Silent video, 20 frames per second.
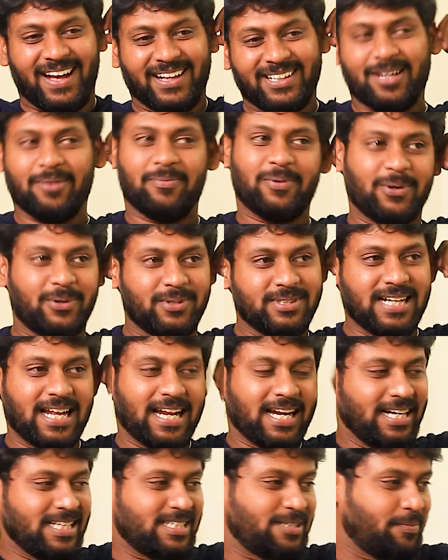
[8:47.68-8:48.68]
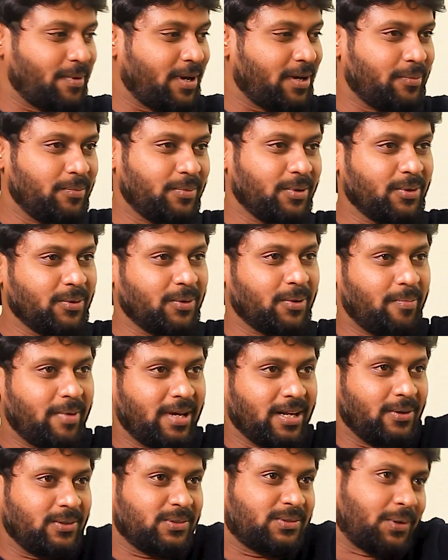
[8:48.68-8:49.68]
அதுக்கப்புறம் கொஞ்ச நேரம் கழிச்சு பார்க்கும்போது ஒரு
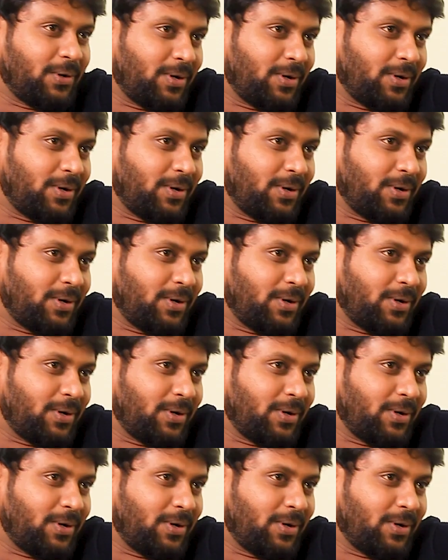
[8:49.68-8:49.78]
மாதிரி